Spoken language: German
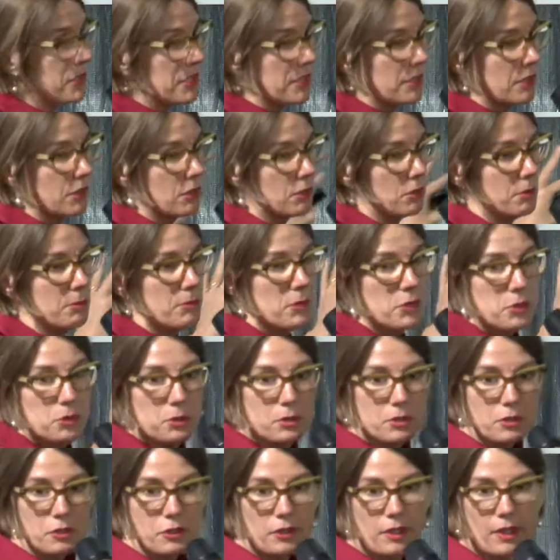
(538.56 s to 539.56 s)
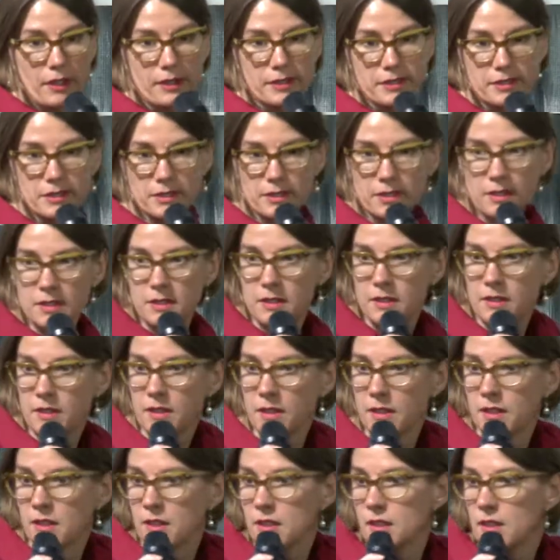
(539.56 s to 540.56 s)
sie herum so gestaltet,
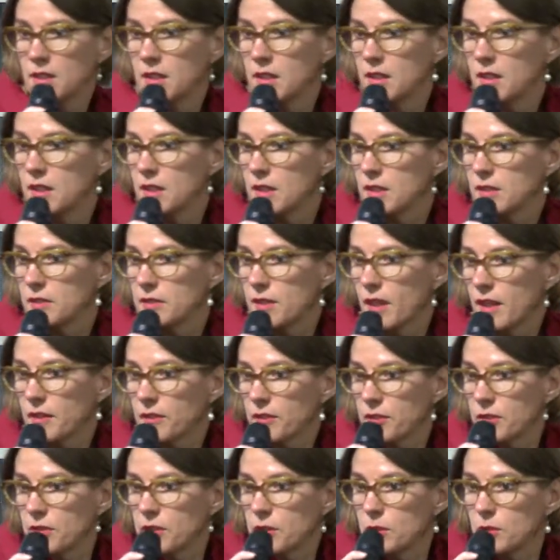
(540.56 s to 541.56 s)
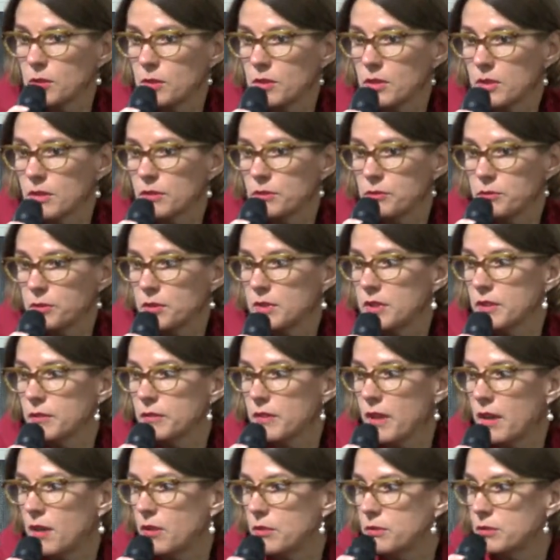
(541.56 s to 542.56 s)
dass die Küche für die
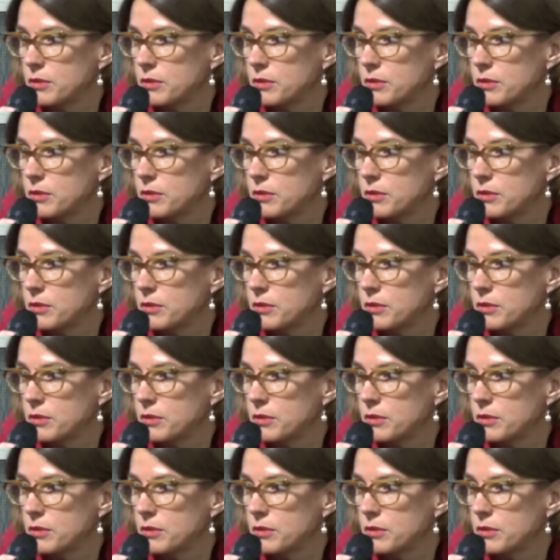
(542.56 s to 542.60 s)
Frau